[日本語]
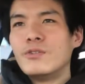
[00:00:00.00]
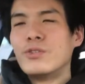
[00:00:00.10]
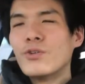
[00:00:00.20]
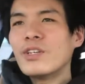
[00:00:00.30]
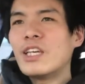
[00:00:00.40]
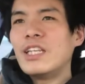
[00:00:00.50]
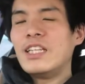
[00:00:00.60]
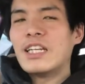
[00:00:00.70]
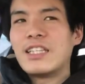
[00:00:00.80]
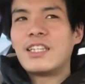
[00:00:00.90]
ううどん県
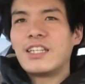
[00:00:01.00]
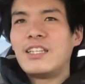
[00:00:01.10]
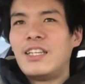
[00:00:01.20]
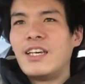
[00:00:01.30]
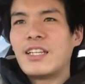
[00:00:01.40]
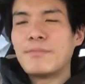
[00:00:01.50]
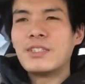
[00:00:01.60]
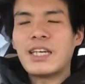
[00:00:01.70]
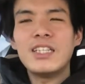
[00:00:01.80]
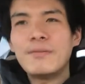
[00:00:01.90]
になったって多分
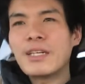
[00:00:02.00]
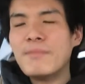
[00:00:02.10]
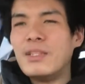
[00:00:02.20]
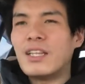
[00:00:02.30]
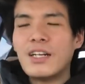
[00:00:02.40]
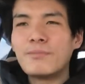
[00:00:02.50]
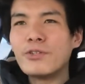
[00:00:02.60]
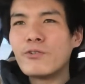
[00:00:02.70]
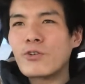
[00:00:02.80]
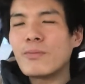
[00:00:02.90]
埼玉県民誰も
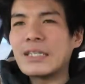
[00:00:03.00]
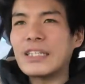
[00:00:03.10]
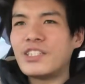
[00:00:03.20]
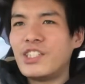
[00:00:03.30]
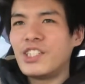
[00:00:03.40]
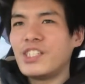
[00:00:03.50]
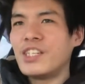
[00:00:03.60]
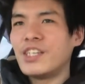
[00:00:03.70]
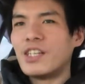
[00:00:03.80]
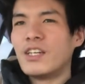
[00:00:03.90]
喜ばない
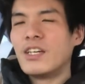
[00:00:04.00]
し